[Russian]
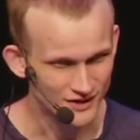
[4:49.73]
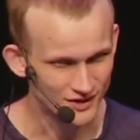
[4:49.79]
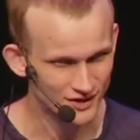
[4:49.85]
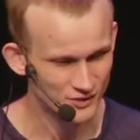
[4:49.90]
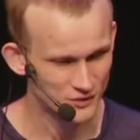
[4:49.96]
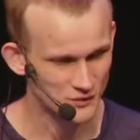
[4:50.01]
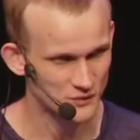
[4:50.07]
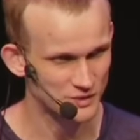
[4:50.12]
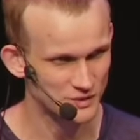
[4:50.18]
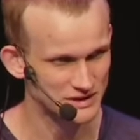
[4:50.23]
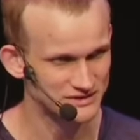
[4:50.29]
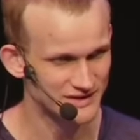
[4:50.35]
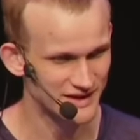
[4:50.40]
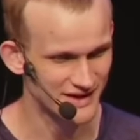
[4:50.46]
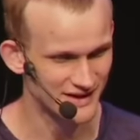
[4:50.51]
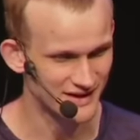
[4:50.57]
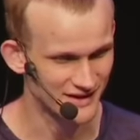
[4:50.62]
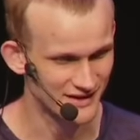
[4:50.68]

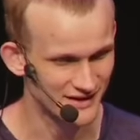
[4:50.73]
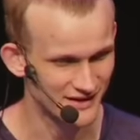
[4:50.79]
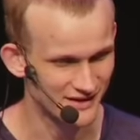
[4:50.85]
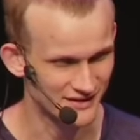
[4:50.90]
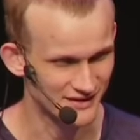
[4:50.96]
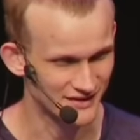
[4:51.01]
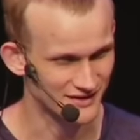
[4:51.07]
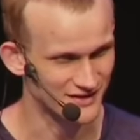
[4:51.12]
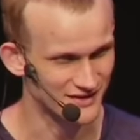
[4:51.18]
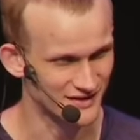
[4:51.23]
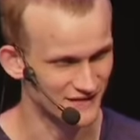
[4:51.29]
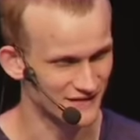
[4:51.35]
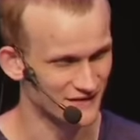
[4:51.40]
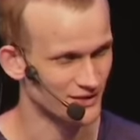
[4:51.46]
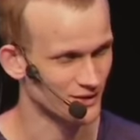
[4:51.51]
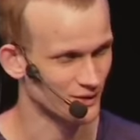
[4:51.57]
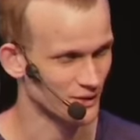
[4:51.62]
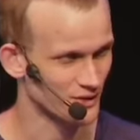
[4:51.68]
очень
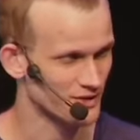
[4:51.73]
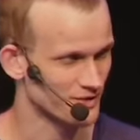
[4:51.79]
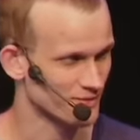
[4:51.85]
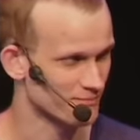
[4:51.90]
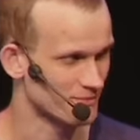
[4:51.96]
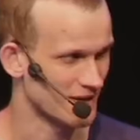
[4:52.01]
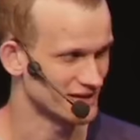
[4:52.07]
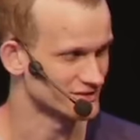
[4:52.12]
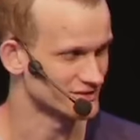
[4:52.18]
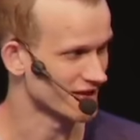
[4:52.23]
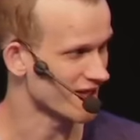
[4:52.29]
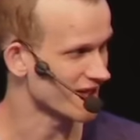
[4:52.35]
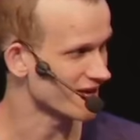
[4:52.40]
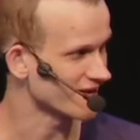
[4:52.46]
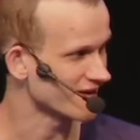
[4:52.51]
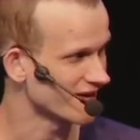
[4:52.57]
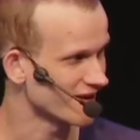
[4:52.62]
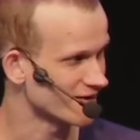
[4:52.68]
тяжело правильно
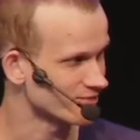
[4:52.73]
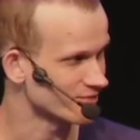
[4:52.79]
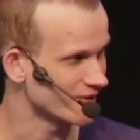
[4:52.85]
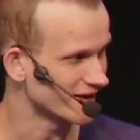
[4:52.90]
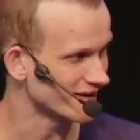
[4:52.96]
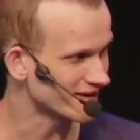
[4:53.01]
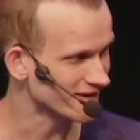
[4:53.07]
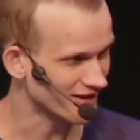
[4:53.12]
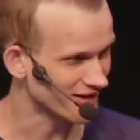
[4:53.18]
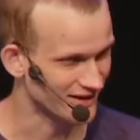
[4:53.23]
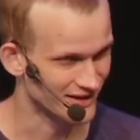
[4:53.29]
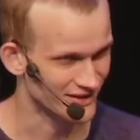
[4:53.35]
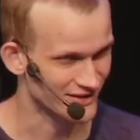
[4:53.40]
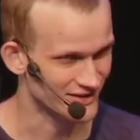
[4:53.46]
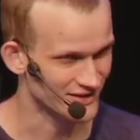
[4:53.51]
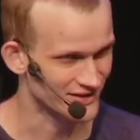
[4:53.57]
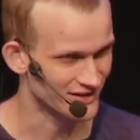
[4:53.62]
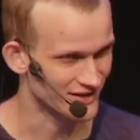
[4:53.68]
сбалансировать.
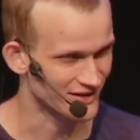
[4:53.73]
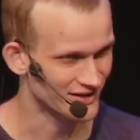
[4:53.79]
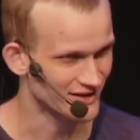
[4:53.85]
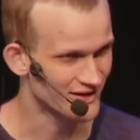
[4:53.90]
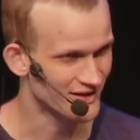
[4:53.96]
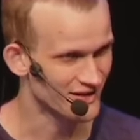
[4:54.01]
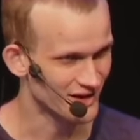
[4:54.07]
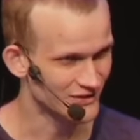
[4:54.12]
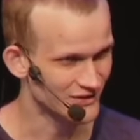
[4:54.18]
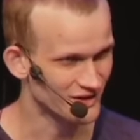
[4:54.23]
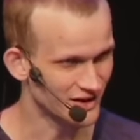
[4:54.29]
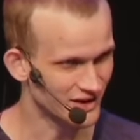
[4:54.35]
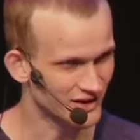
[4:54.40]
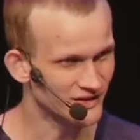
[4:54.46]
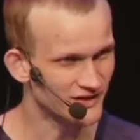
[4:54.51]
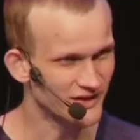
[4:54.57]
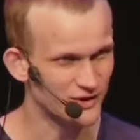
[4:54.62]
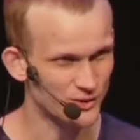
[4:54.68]
И uh, в
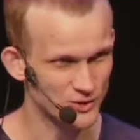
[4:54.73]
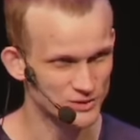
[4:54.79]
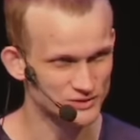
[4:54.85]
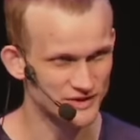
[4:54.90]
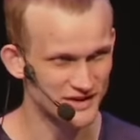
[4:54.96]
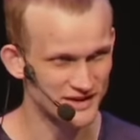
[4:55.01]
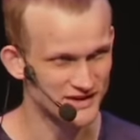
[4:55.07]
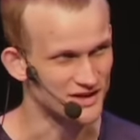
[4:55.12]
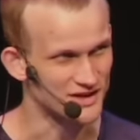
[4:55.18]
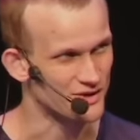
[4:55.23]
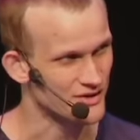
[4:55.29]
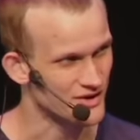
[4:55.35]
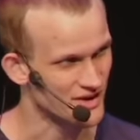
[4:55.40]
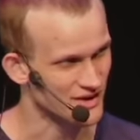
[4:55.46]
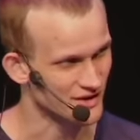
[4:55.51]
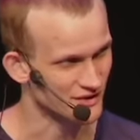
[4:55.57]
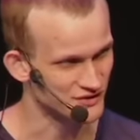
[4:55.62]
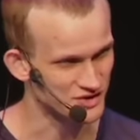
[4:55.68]
ранние годы
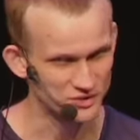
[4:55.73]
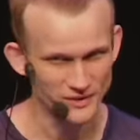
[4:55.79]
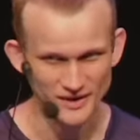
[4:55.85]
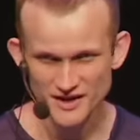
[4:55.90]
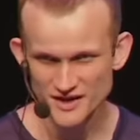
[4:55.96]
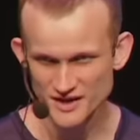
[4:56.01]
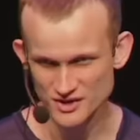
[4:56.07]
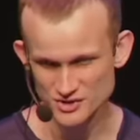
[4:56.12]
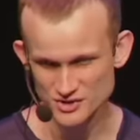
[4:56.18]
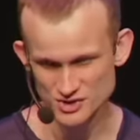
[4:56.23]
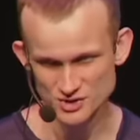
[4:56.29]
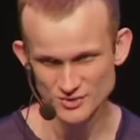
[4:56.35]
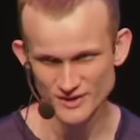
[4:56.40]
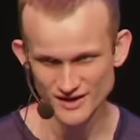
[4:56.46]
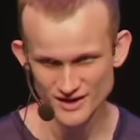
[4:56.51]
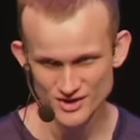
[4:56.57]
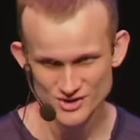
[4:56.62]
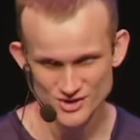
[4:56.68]
создание такой
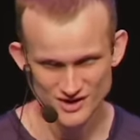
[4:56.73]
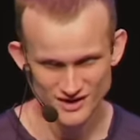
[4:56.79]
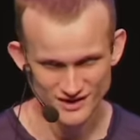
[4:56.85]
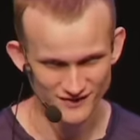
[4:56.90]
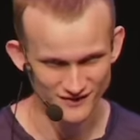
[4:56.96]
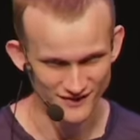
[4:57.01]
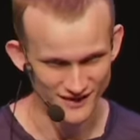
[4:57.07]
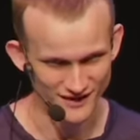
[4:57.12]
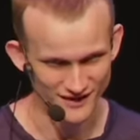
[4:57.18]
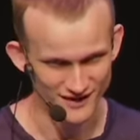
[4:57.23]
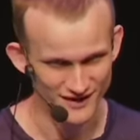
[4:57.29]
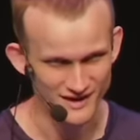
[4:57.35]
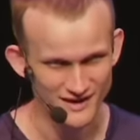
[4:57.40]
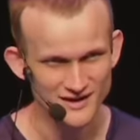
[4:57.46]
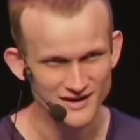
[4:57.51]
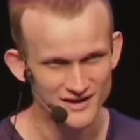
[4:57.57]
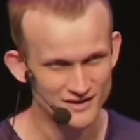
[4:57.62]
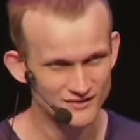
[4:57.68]
стратегии, как,
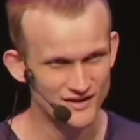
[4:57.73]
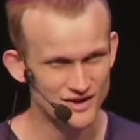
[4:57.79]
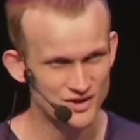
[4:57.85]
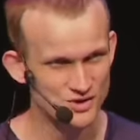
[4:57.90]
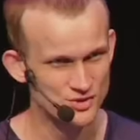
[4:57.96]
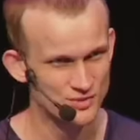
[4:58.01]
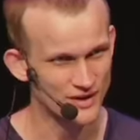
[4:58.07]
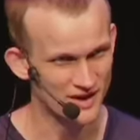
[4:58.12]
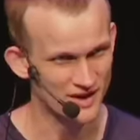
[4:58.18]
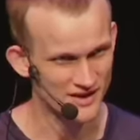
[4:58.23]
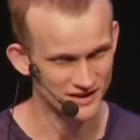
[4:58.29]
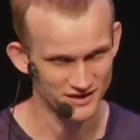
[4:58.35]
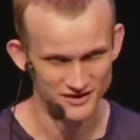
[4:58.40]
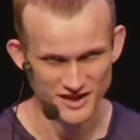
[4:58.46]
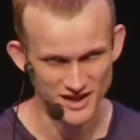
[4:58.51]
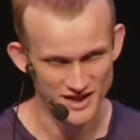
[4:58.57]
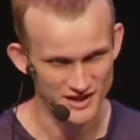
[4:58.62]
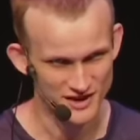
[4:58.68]
например,
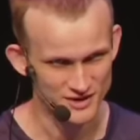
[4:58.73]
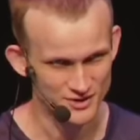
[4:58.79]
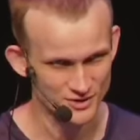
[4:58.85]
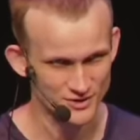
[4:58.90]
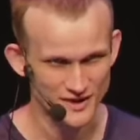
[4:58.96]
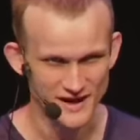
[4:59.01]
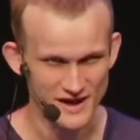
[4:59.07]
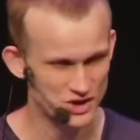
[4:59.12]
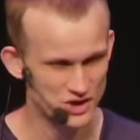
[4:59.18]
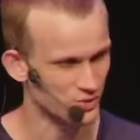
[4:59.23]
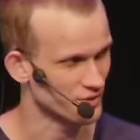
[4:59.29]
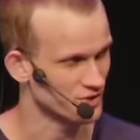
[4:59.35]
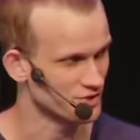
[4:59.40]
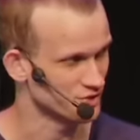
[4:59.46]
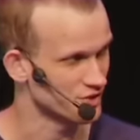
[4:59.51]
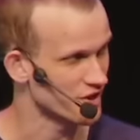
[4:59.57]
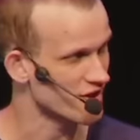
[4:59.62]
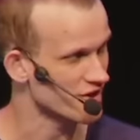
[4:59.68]
централизованный центр
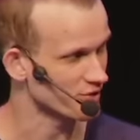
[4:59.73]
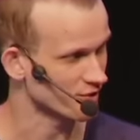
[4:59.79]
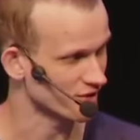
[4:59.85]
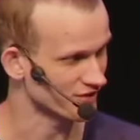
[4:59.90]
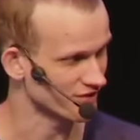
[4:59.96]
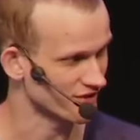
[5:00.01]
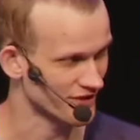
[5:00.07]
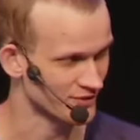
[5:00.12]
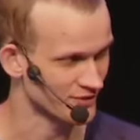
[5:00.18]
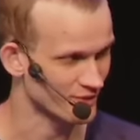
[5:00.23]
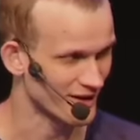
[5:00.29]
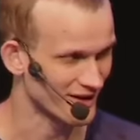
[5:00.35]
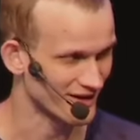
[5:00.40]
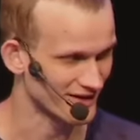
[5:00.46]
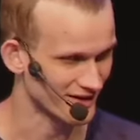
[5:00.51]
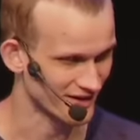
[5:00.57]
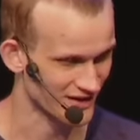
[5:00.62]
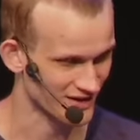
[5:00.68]
доверия, в общем-то был
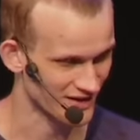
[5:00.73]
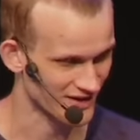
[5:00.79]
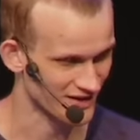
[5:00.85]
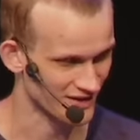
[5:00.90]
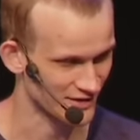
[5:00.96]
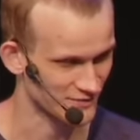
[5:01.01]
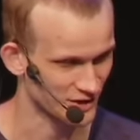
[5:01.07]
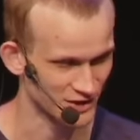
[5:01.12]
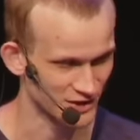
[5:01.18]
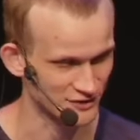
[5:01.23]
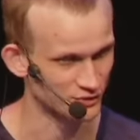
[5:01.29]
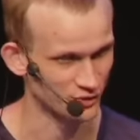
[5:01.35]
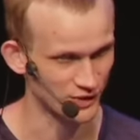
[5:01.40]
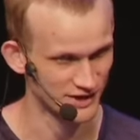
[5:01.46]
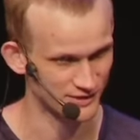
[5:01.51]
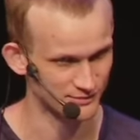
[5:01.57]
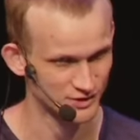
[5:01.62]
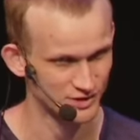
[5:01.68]
неизбежен. Но
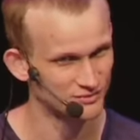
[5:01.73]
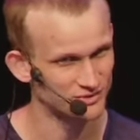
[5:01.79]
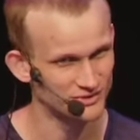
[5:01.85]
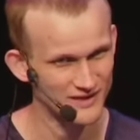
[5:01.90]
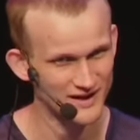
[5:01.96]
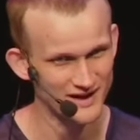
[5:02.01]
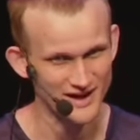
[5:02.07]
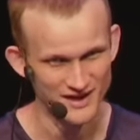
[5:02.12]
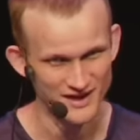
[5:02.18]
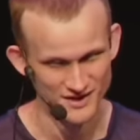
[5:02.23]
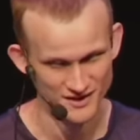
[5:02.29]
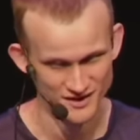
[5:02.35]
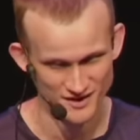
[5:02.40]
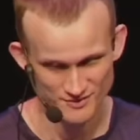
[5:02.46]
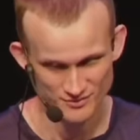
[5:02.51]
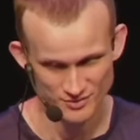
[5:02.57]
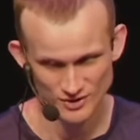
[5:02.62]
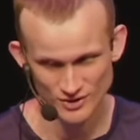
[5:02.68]
по мере того, как мы с
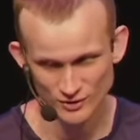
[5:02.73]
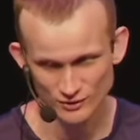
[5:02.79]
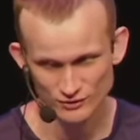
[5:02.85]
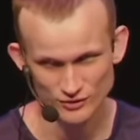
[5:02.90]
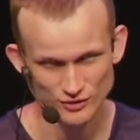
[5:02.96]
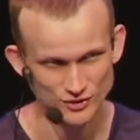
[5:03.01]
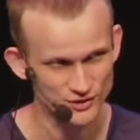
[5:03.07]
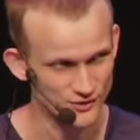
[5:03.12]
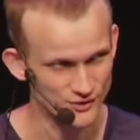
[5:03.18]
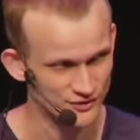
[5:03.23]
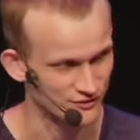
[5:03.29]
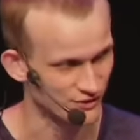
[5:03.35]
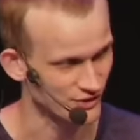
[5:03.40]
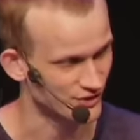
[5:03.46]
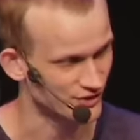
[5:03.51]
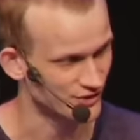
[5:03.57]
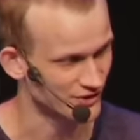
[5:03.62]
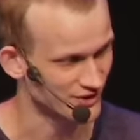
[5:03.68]
вами движемся все
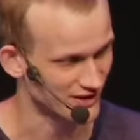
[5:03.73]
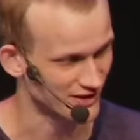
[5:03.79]
дальше